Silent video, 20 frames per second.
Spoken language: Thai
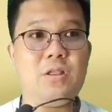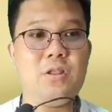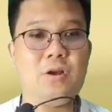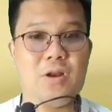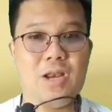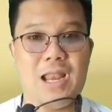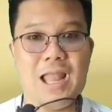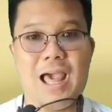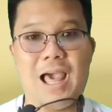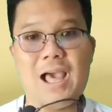ดอ
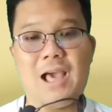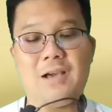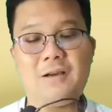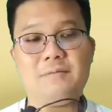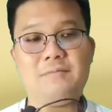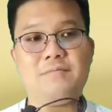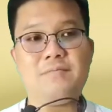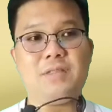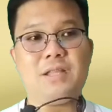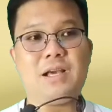ลลาร์
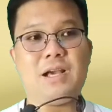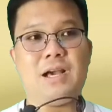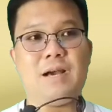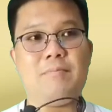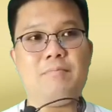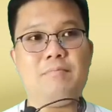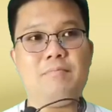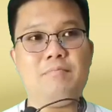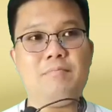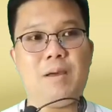นะครับ
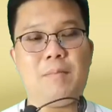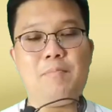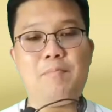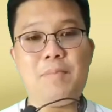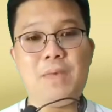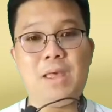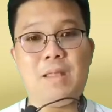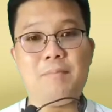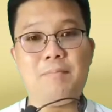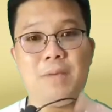มัน
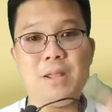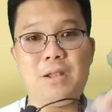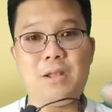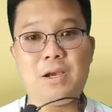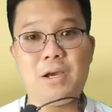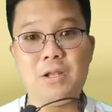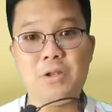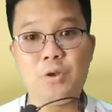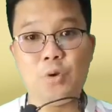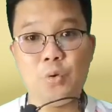เปลี่ยนเป็น
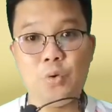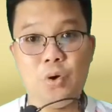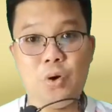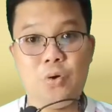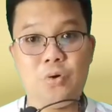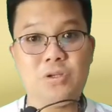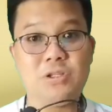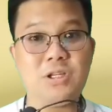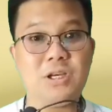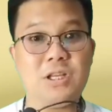เงินยูโร
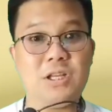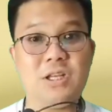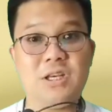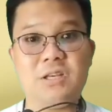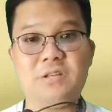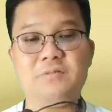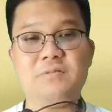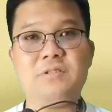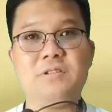เฉยเลย